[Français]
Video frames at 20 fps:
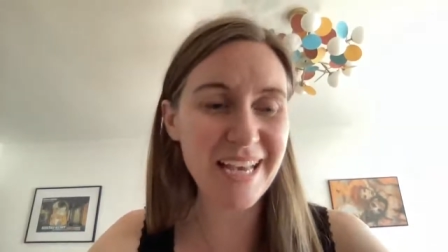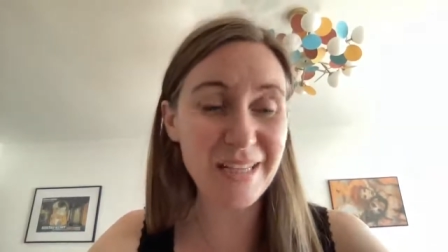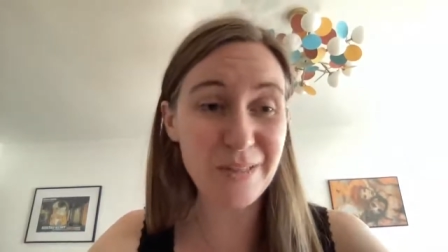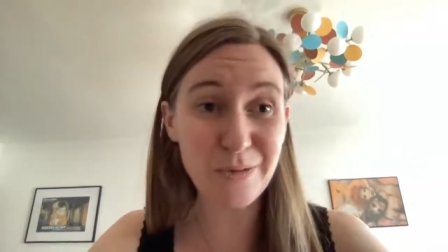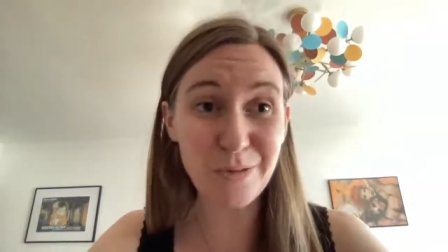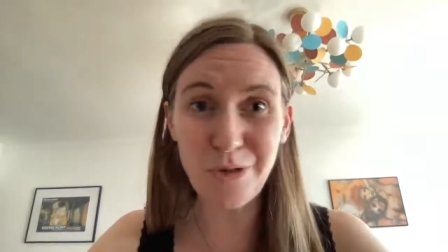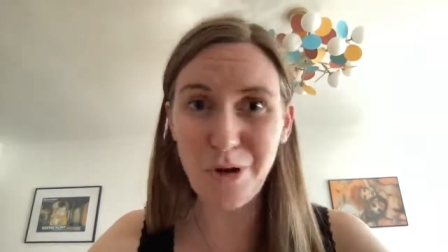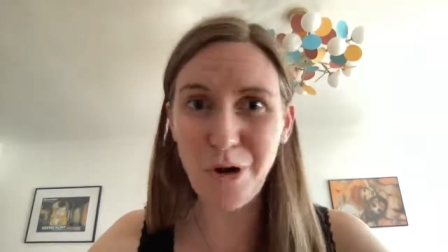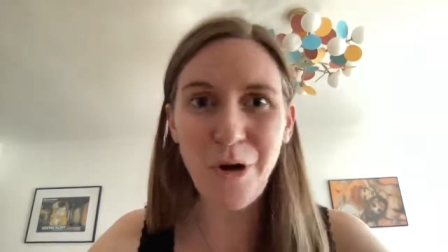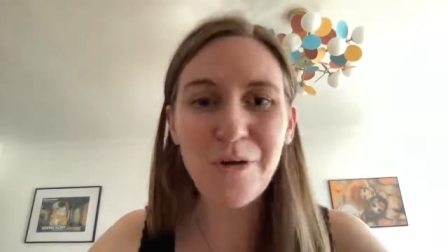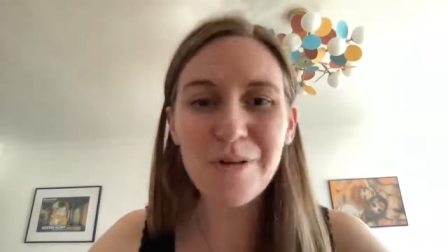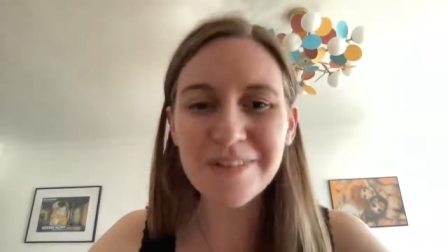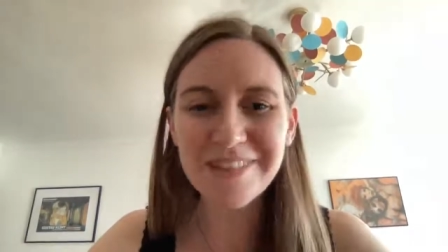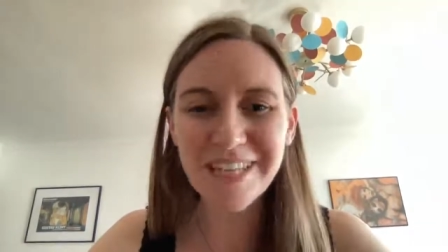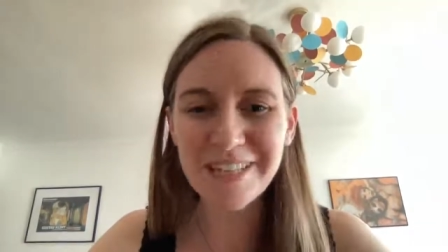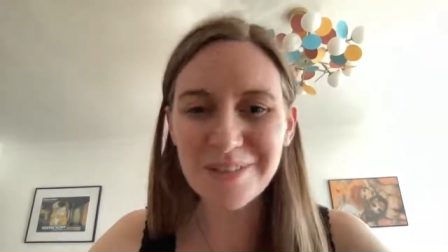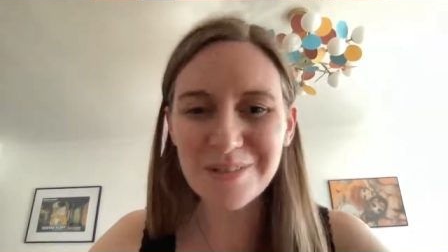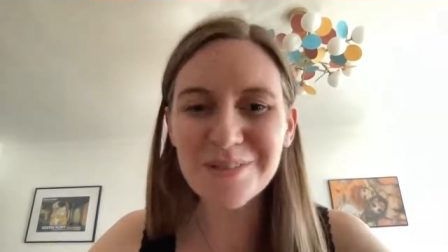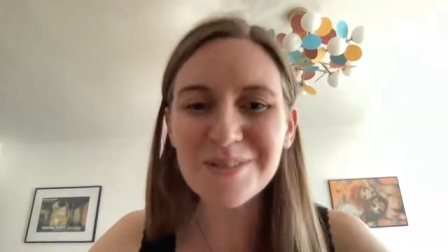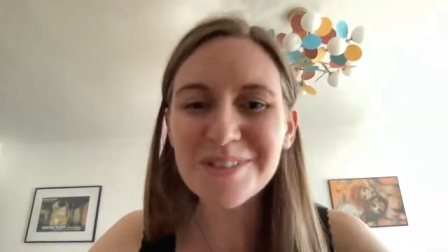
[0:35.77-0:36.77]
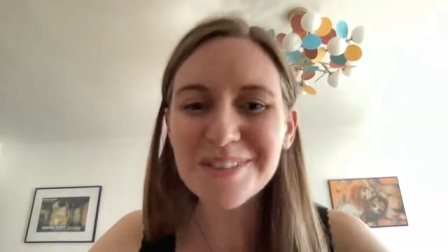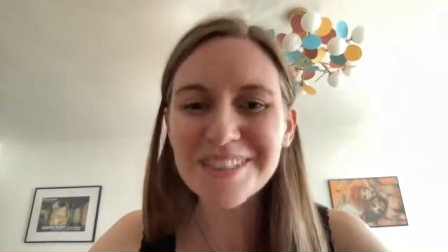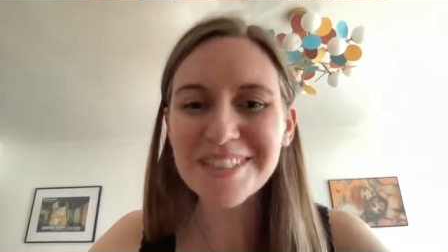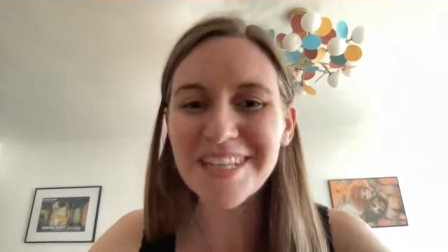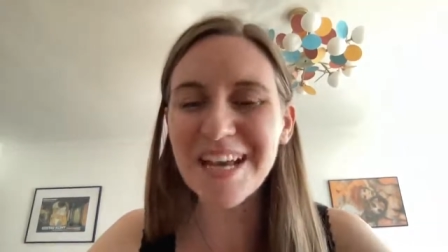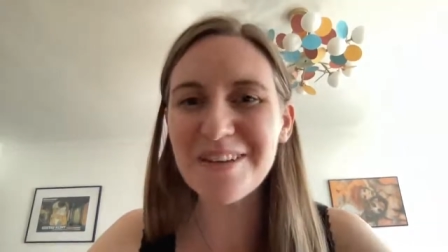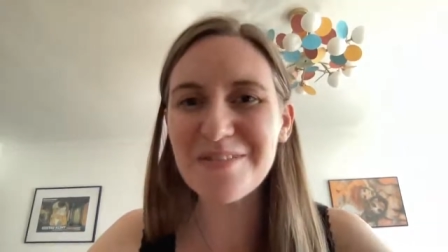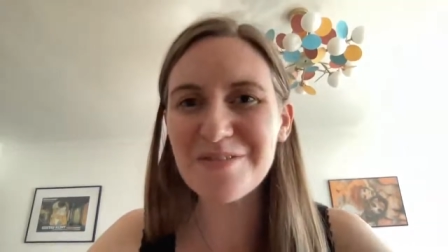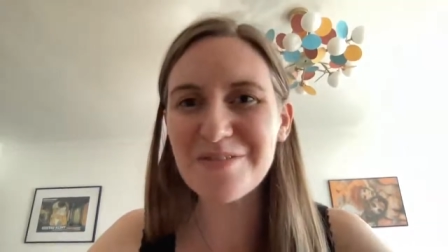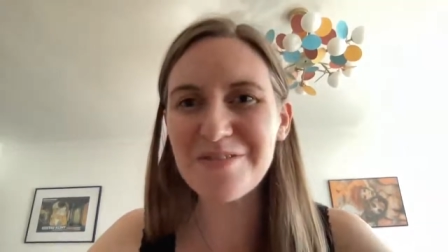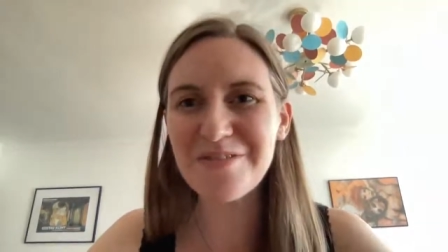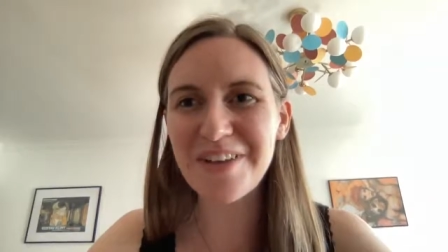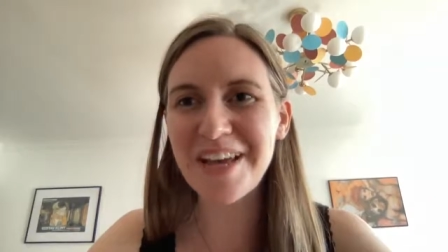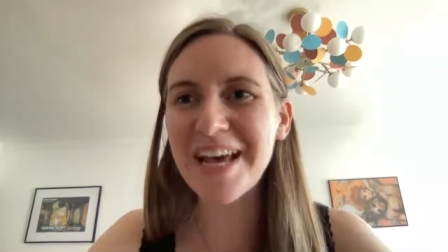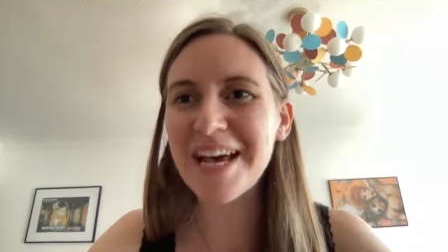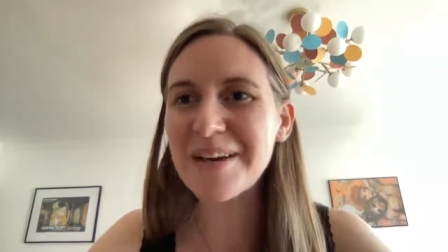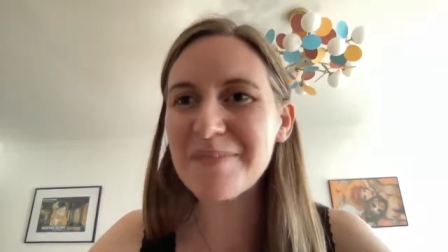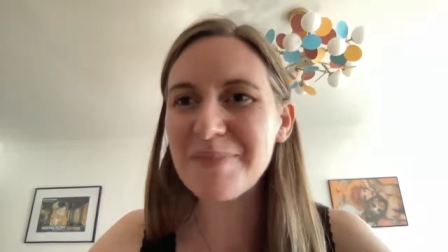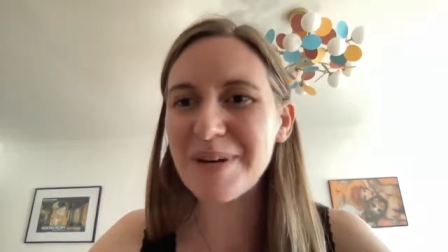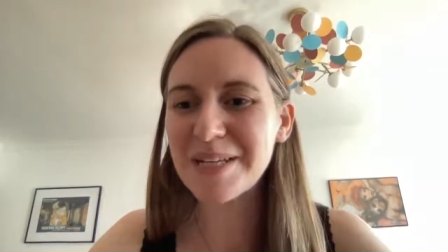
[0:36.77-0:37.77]
une grande annonce à vous
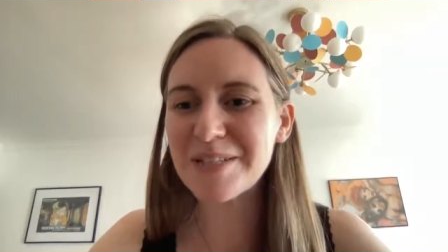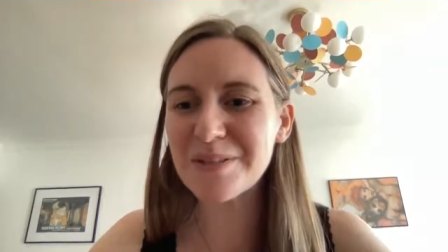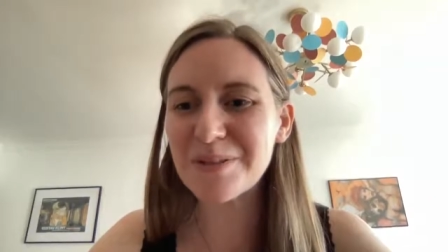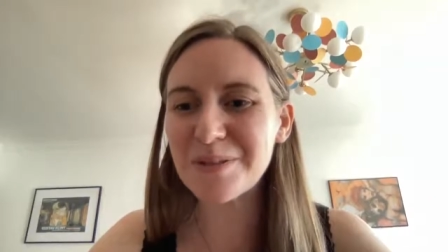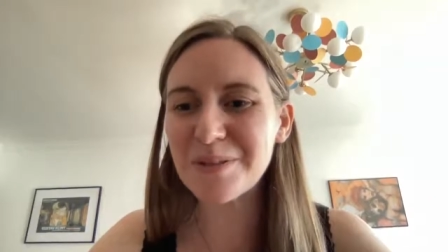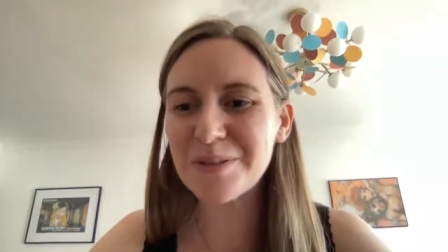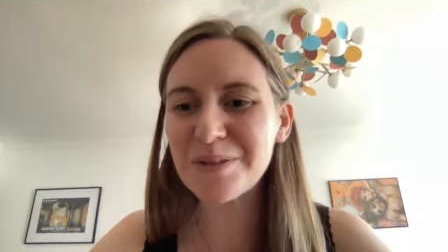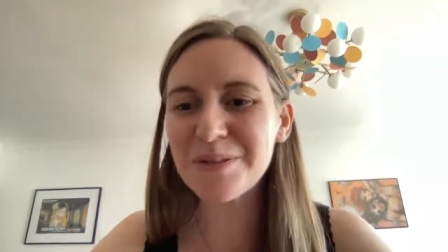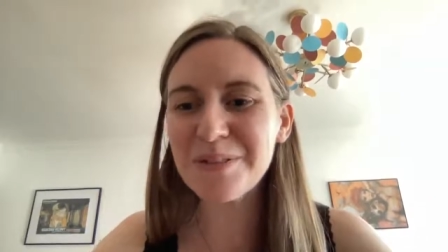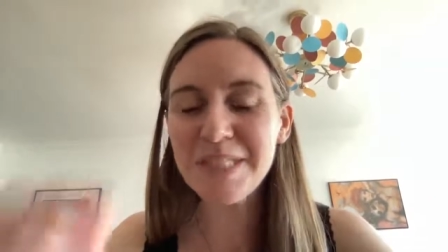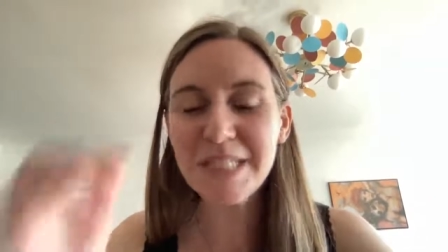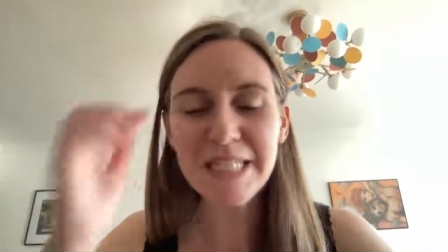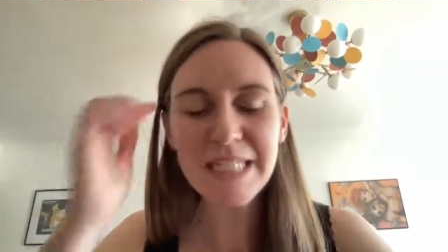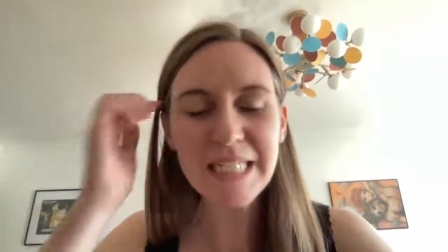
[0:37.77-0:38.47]
faire parce que